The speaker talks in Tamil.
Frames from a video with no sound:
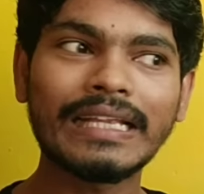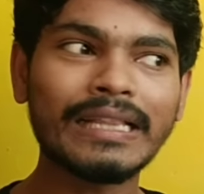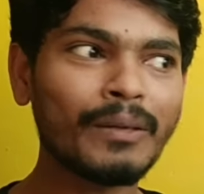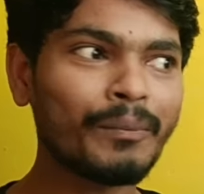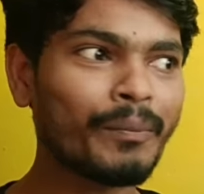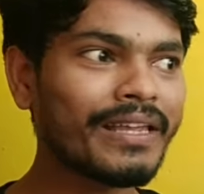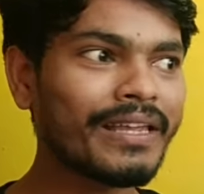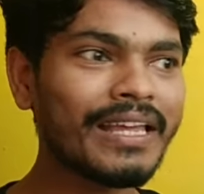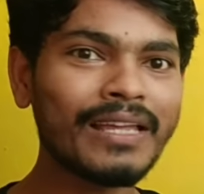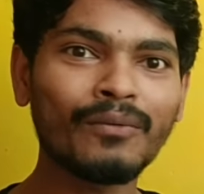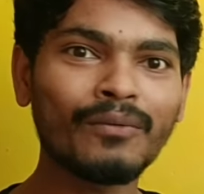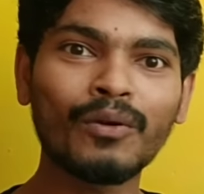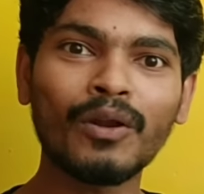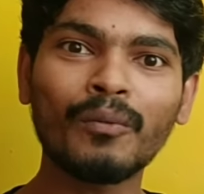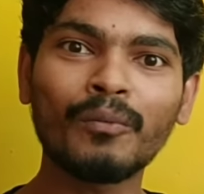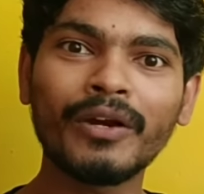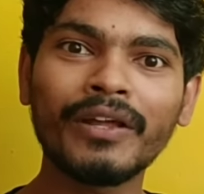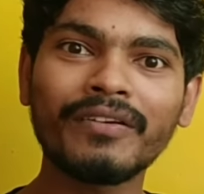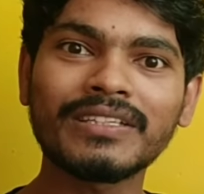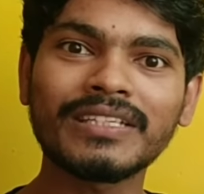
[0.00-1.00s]
இந்த பையன்
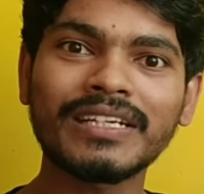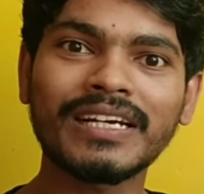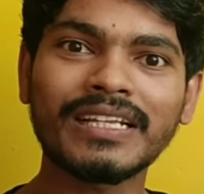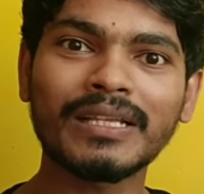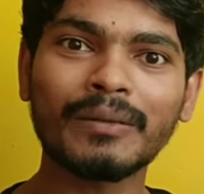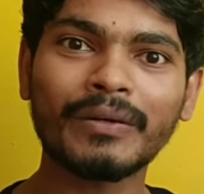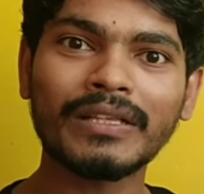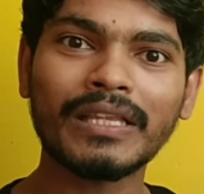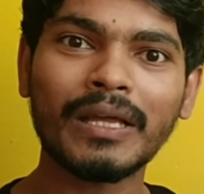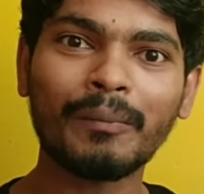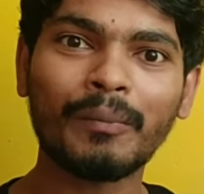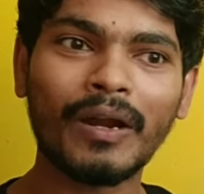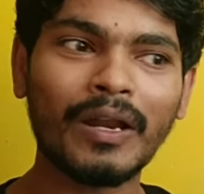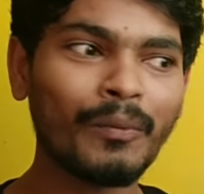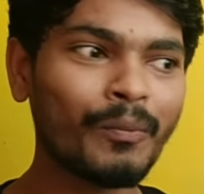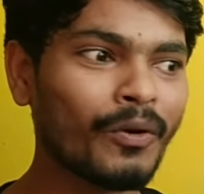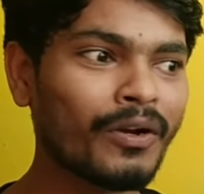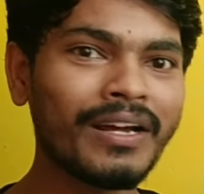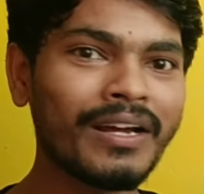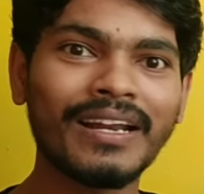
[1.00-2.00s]
இவ்வளவு முடி வச்சிருக்கத பார்த்தா பல
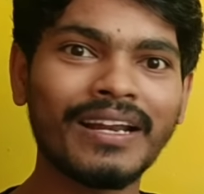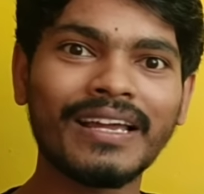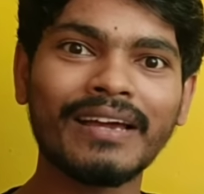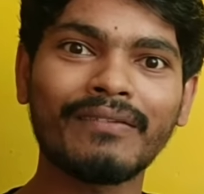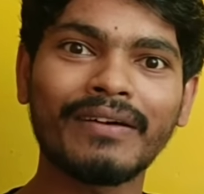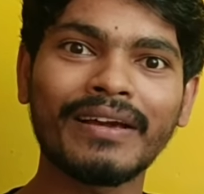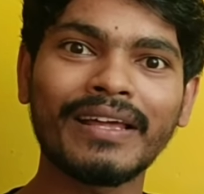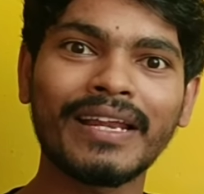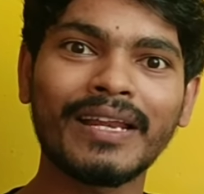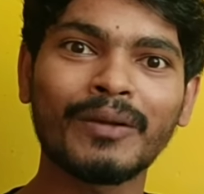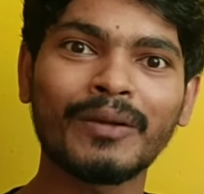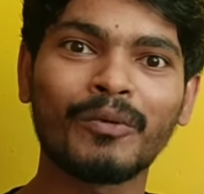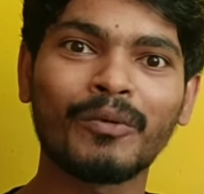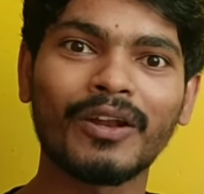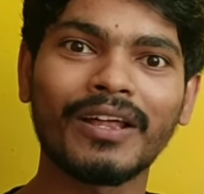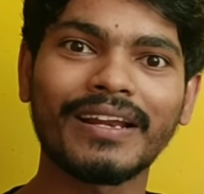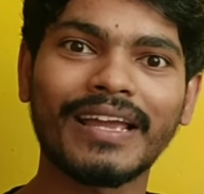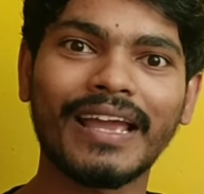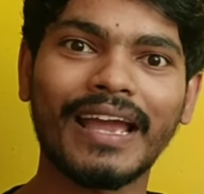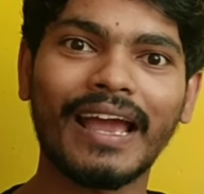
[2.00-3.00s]
பொண்ணுங்களுக்கே வயிறு
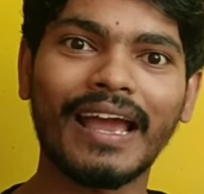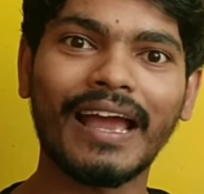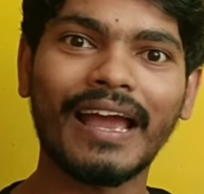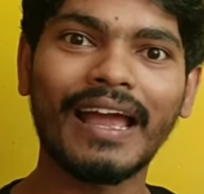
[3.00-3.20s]
போல இருக்கே